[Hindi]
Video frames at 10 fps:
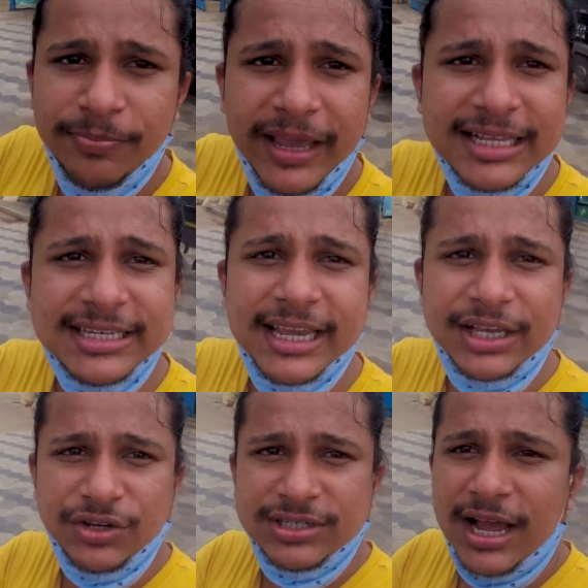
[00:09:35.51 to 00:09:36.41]
बीच
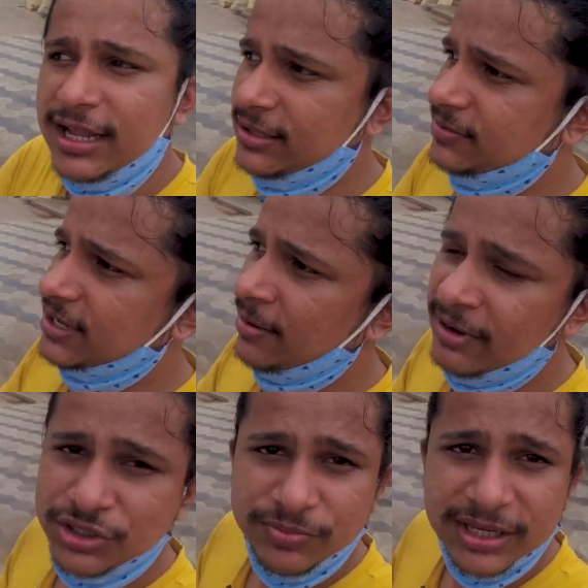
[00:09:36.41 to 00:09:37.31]
के जो साथ
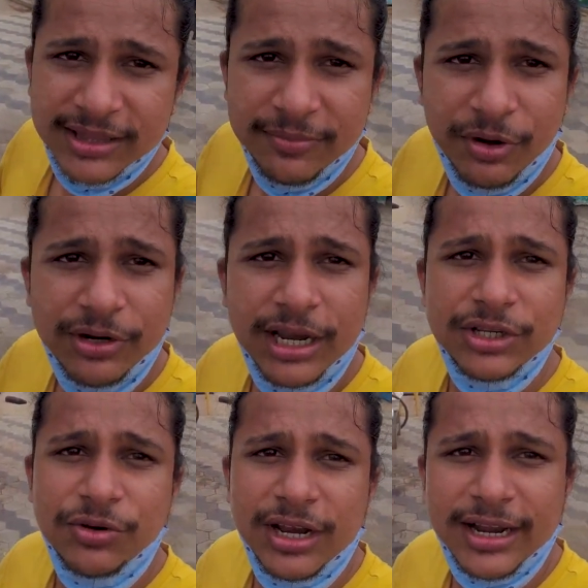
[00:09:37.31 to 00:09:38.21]
सामने जो जितना भी होटल
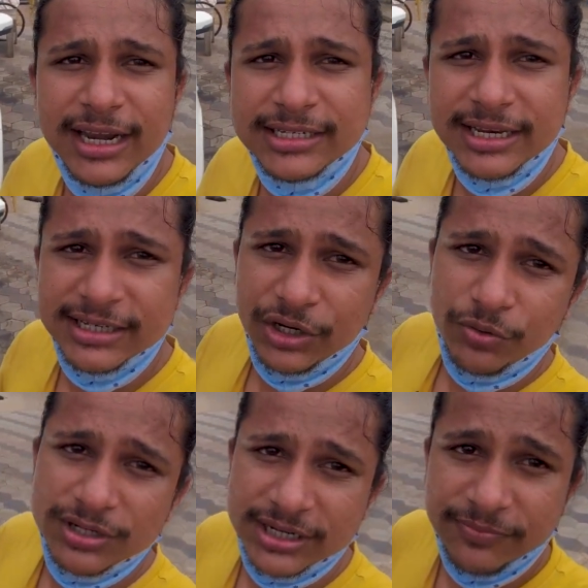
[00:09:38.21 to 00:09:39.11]
है होटल के नीचे नीचे
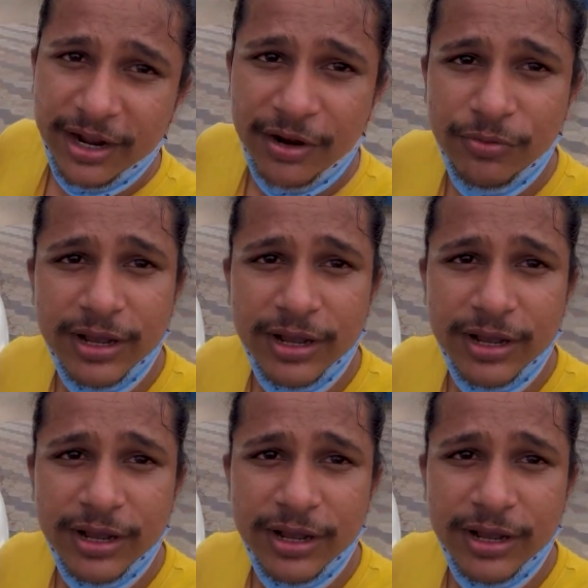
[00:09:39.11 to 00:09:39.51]
टूर एजेंट भरा